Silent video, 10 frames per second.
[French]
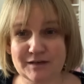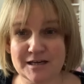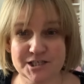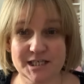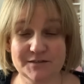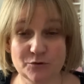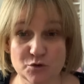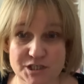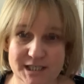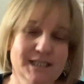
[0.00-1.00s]
chez Yves
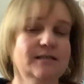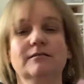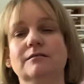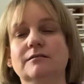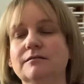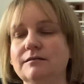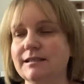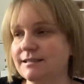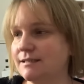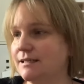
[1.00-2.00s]
Rocher euh,
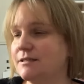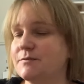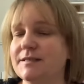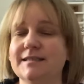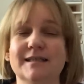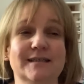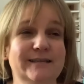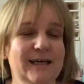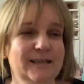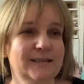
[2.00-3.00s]
la, semaine
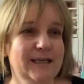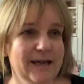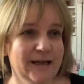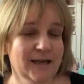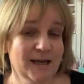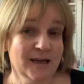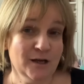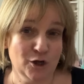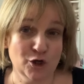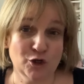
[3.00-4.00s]
dernière,
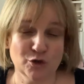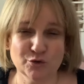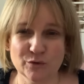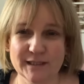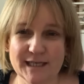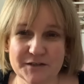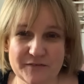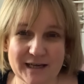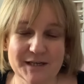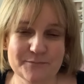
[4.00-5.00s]
euh, quand on est allé
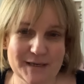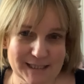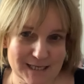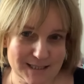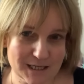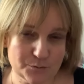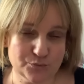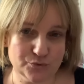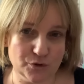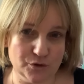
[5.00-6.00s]
faire les magasins
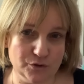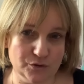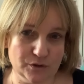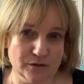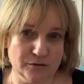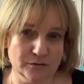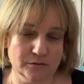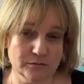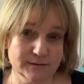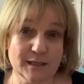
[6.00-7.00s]
pour euh,
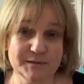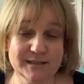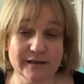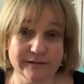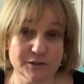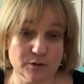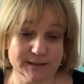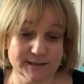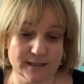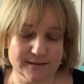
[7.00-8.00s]
samedi dernier, je crois que
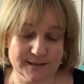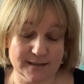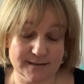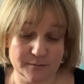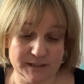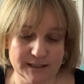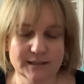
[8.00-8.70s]
c'est un samedi,